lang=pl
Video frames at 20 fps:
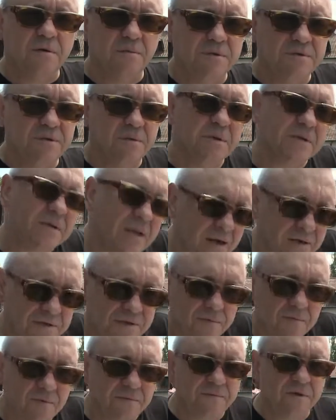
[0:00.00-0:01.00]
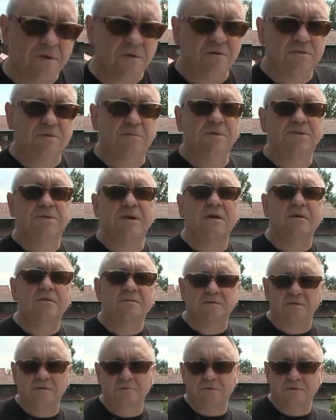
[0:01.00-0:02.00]
będziemy także mówili o
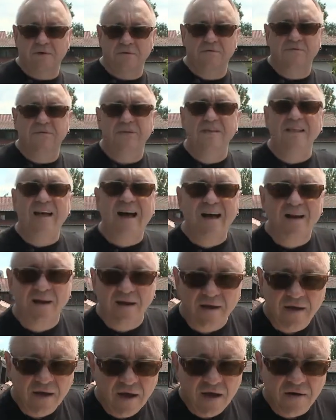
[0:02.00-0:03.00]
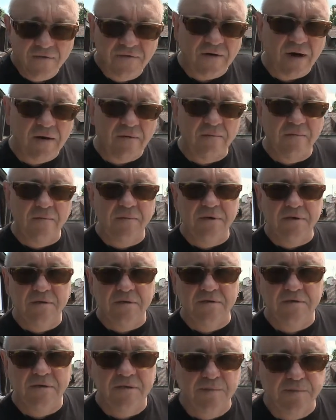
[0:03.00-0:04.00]
zbliżającym się finale fabryki
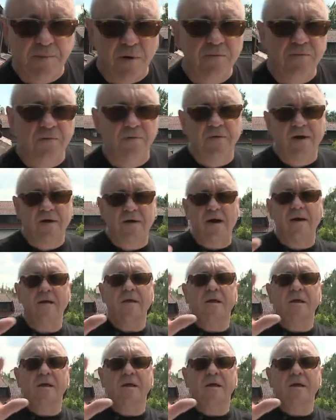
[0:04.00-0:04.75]
zespołów. Uwaga,